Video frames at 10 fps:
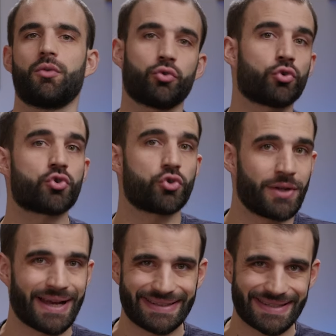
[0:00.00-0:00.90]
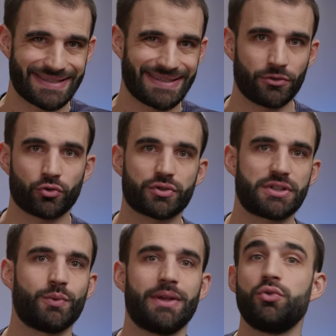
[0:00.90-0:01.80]
Donc Jules a décidé de
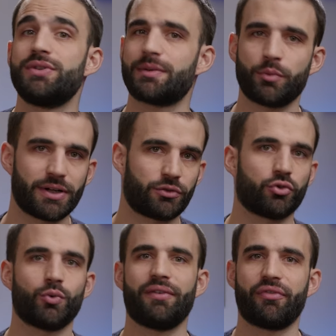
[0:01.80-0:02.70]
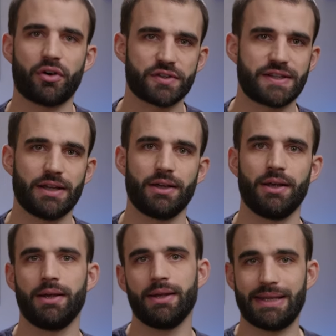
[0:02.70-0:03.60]
continuer uniquement les tournois français
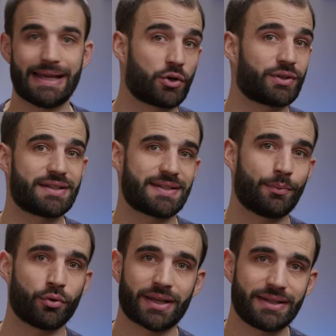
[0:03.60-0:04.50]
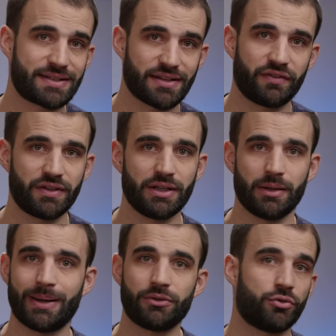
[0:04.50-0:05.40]
et à côté de ça, pour gagner sa vie, et
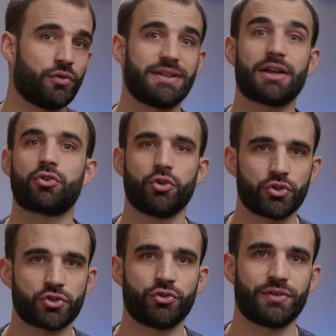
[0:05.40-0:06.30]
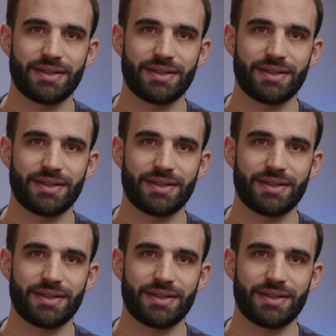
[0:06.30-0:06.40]
eh bah ben, de devenir coach de